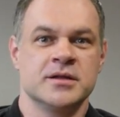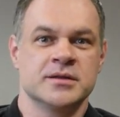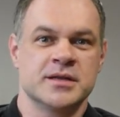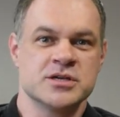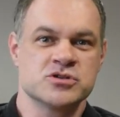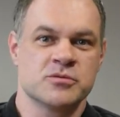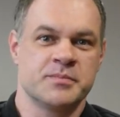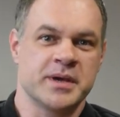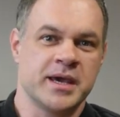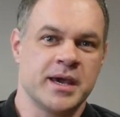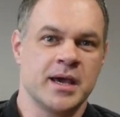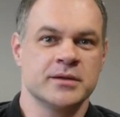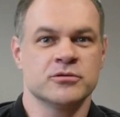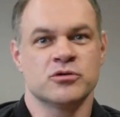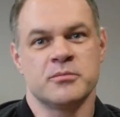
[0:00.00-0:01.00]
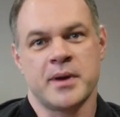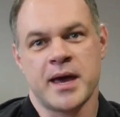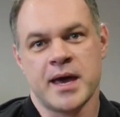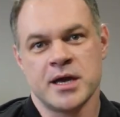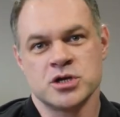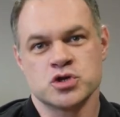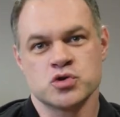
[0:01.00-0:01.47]
Desde o pequeno, do
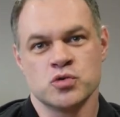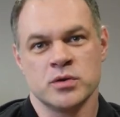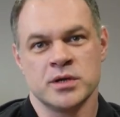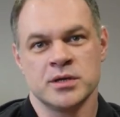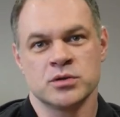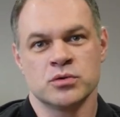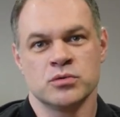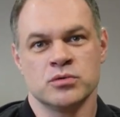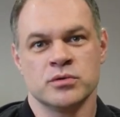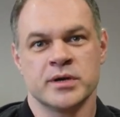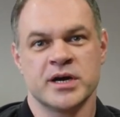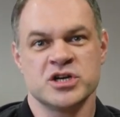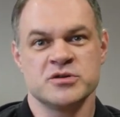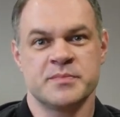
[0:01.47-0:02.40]
médio e do grande